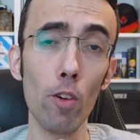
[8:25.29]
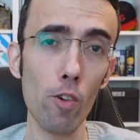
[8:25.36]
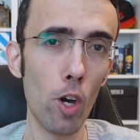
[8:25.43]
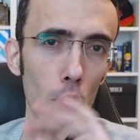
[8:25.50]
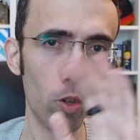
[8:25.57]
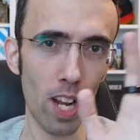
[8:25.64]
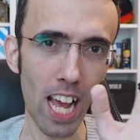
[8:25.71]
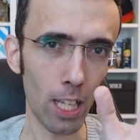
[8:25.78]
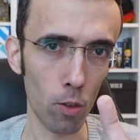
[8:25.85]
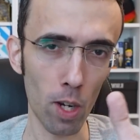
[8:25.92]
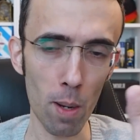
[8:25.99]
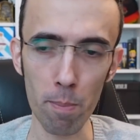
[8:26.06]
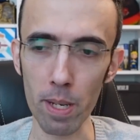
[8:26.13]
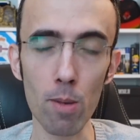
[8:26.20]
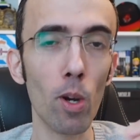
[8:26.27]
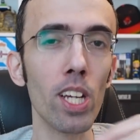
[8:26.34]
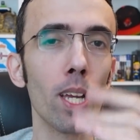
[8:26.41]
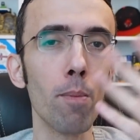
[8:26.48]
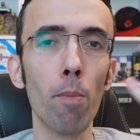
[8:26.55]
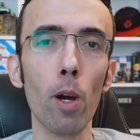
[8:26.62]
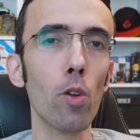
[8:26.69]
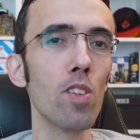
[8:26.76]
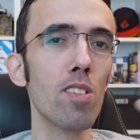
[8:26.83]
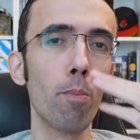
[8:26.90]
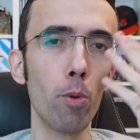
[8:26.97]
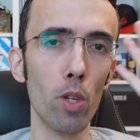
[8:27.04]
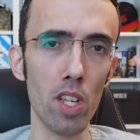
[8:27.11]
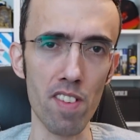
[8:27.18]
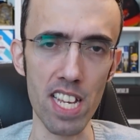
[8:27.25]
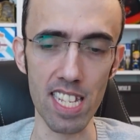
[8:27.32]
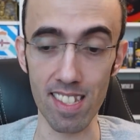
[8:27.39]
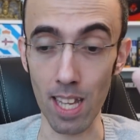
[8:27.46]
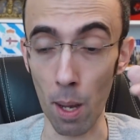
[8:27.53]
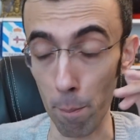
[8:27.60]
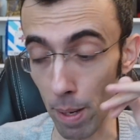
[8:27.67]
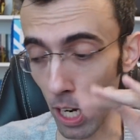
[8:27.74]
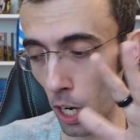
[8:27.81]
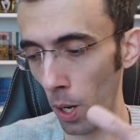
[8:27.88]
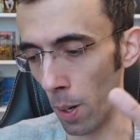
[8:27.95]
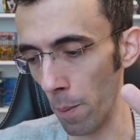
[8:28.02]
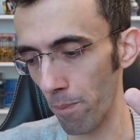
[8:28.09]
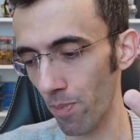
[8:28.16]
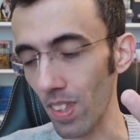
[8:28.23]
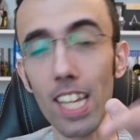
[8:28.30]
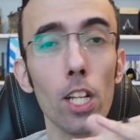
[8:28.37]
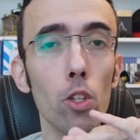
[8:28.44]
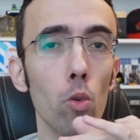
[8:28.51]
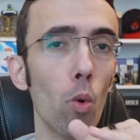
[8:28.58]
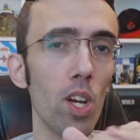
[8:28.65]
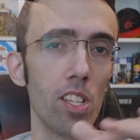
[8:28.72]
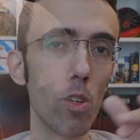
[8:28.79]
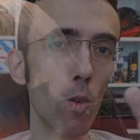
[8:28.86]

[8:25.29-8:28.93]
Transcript: io avevo adorato nel primo e che poi non si è più rivista, però il 2